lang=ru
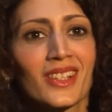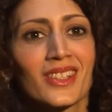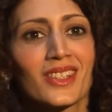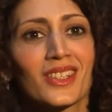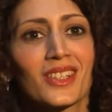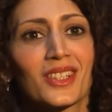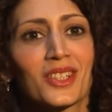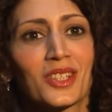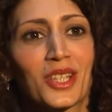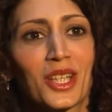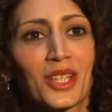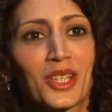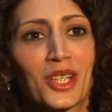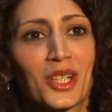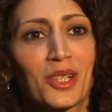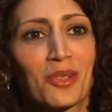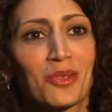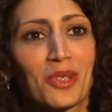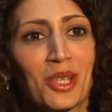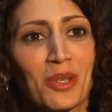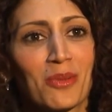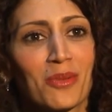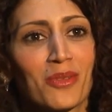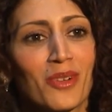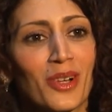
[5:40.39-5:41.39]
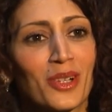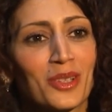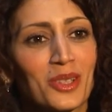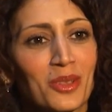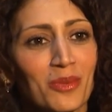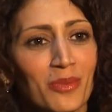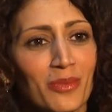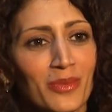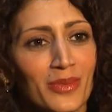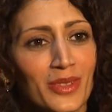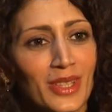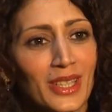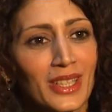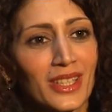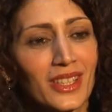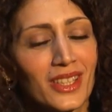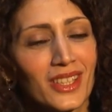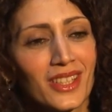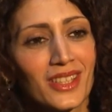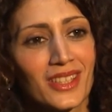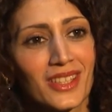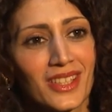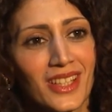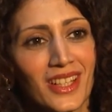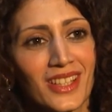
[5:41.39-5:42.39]
Среди таких людей бывают и
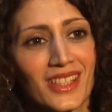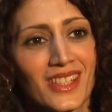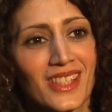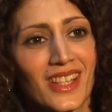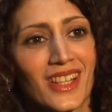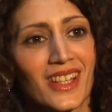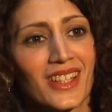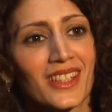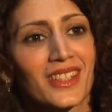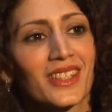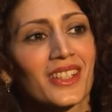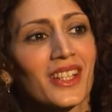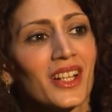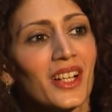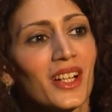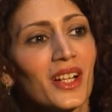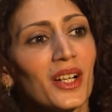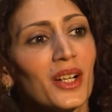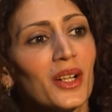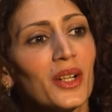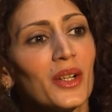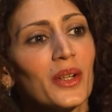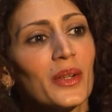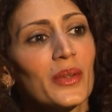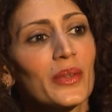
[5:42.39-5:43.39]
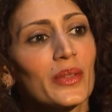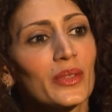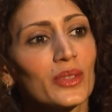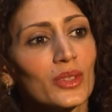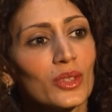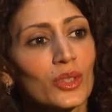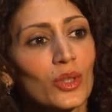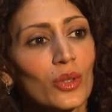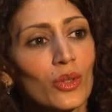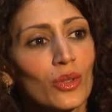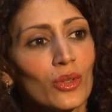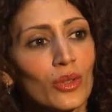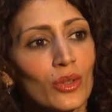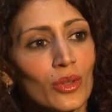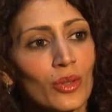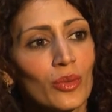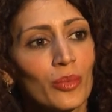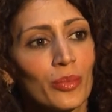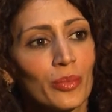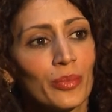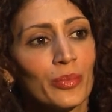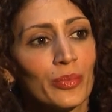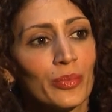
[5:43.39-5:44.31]
великие негодяи. Но